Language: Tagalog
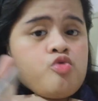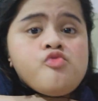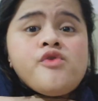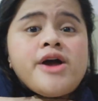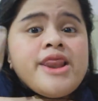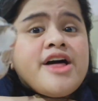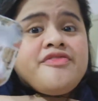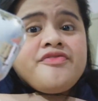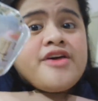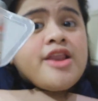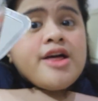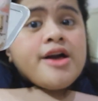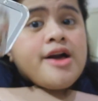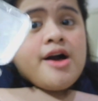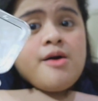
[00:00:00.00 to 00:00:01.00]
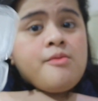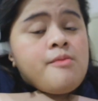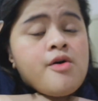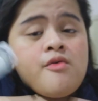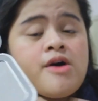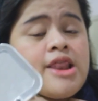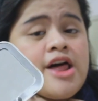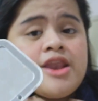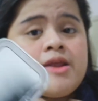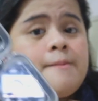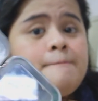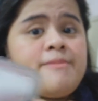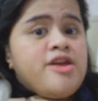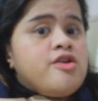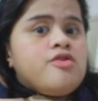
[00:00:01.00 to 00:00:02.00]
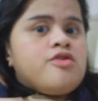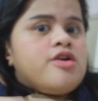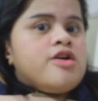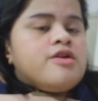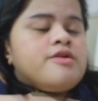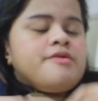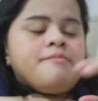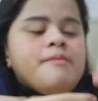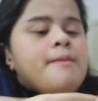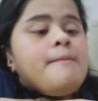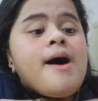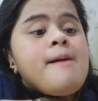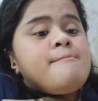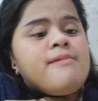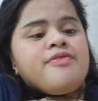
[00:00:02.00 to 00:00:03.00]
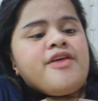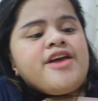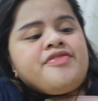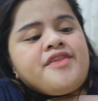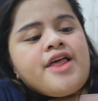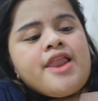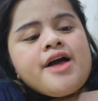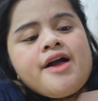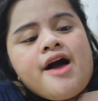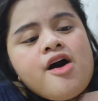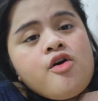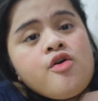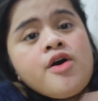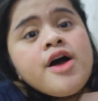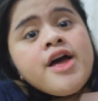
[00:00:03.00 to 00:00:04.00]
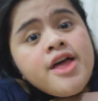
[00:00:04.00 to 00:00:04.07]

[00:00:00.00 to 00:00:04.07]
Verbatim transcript: wag lang talaga mawala ng mirror. Mamamatay talaga ako.